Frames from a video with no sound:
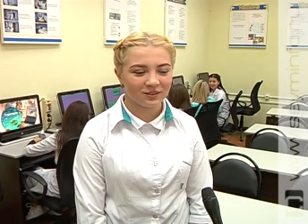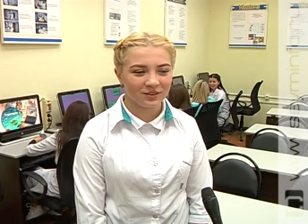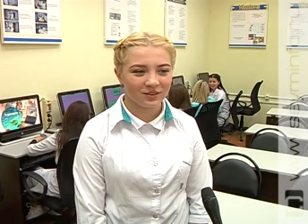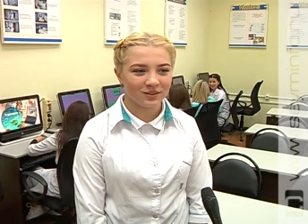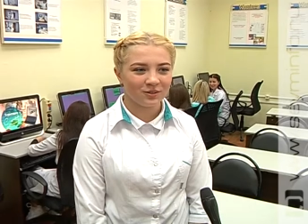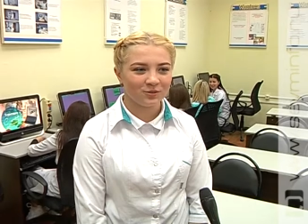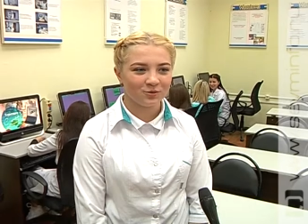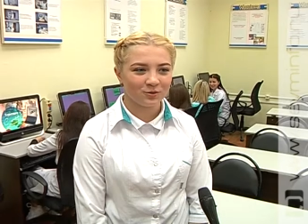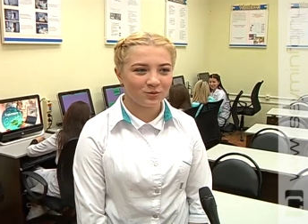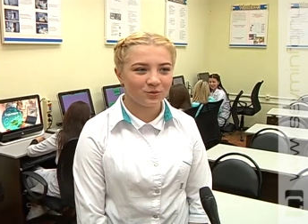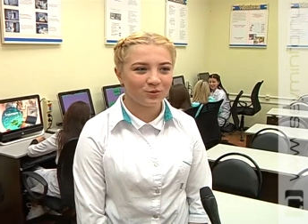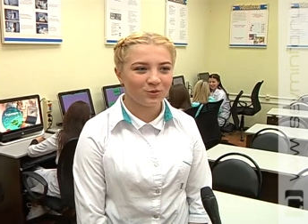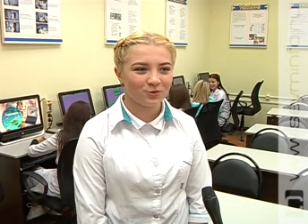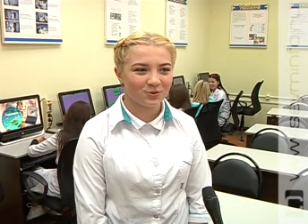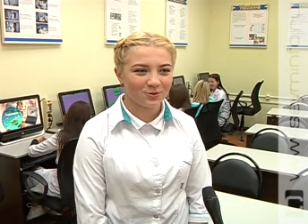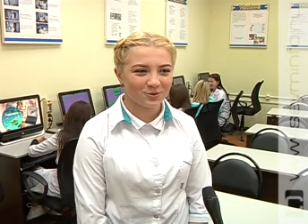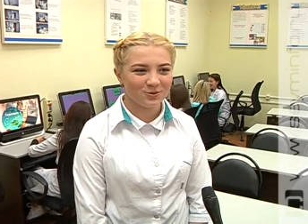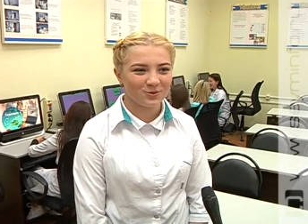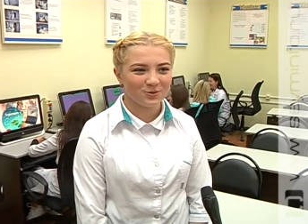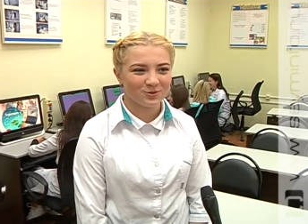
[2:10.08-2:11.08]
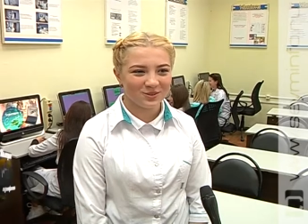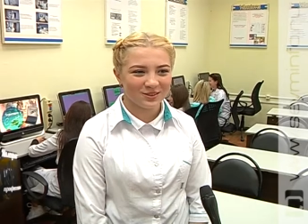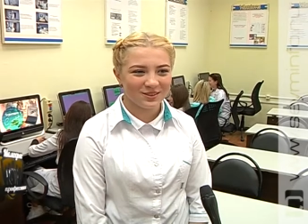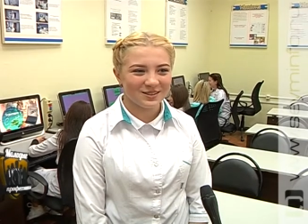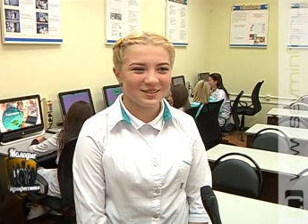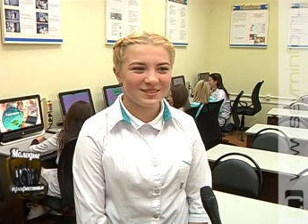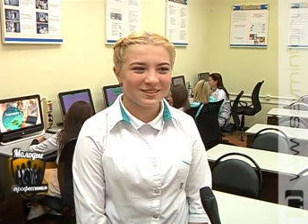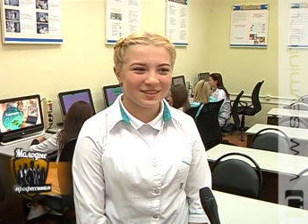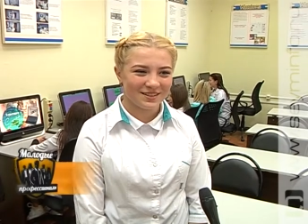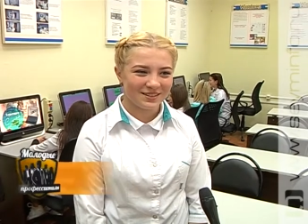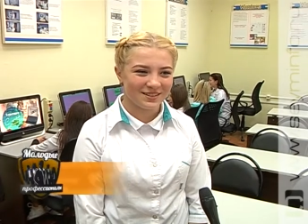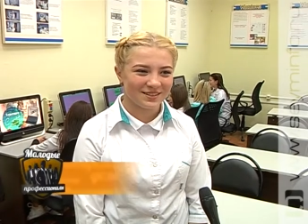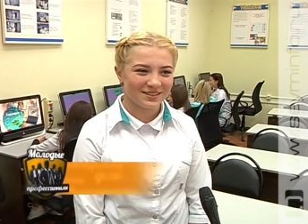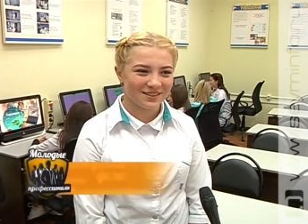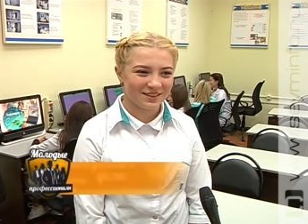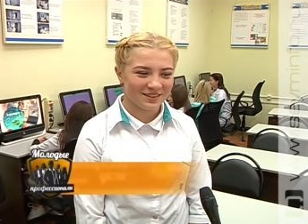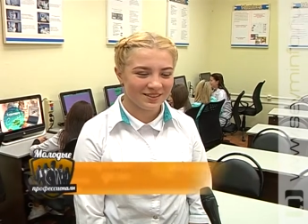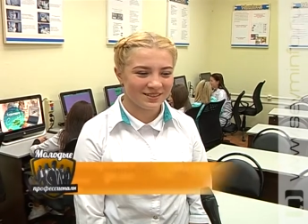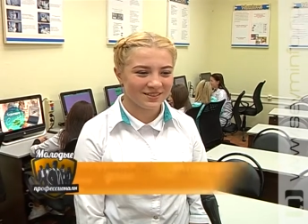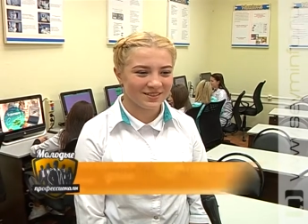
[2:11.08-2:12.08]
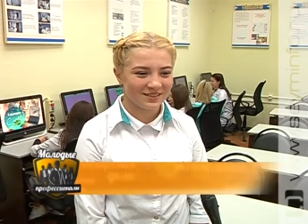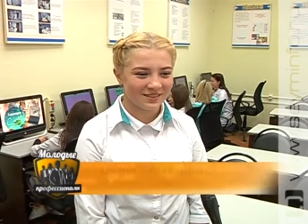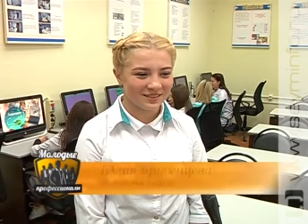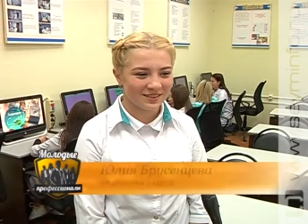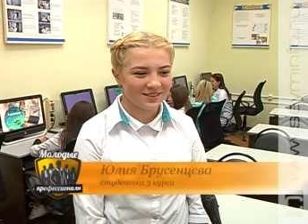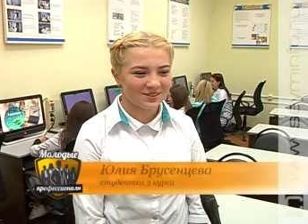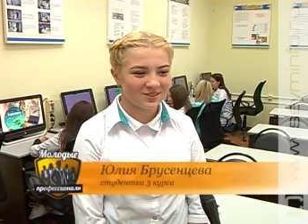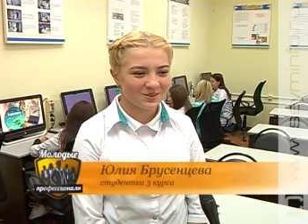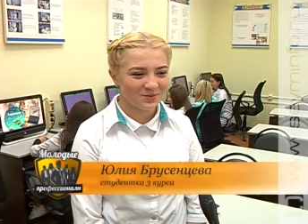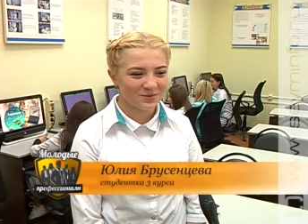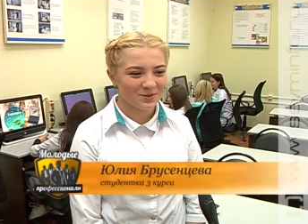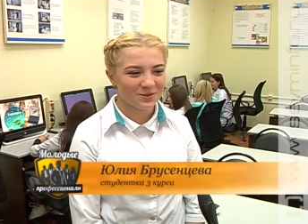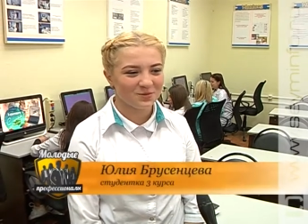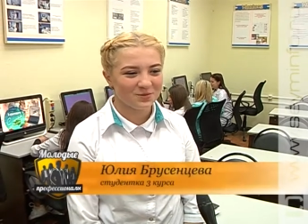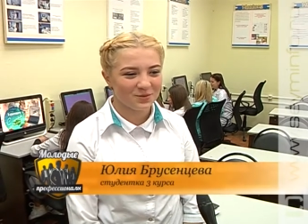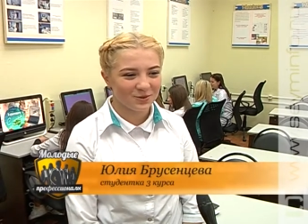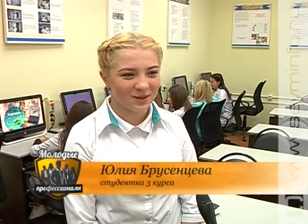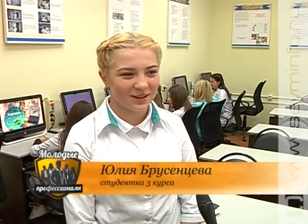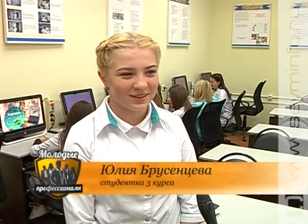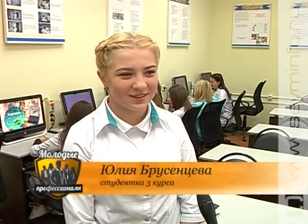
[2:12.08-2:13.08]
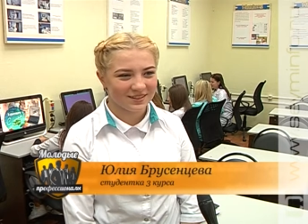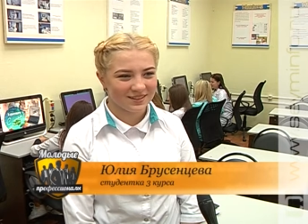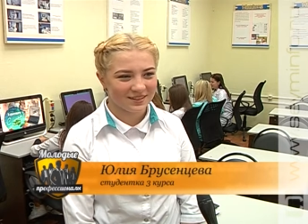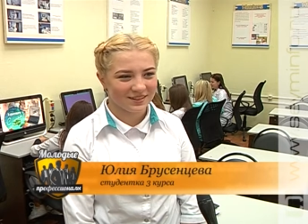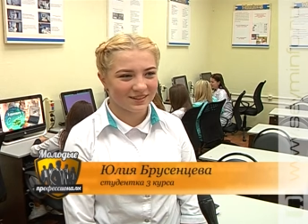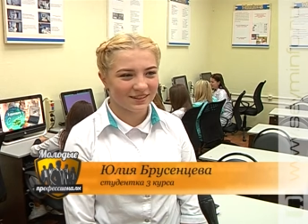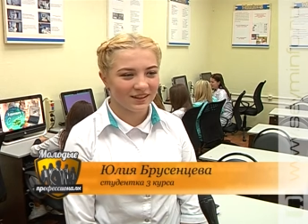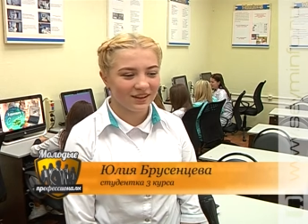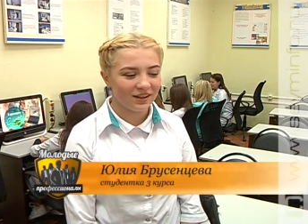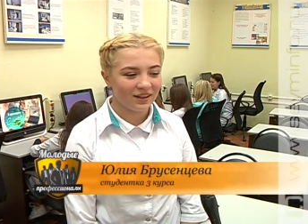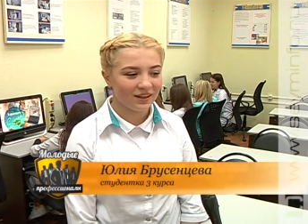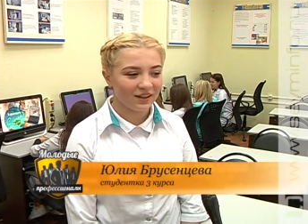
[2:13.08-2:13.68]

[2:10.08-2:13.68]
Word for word: для него будет сложно не знать, как делать разные манипуляции.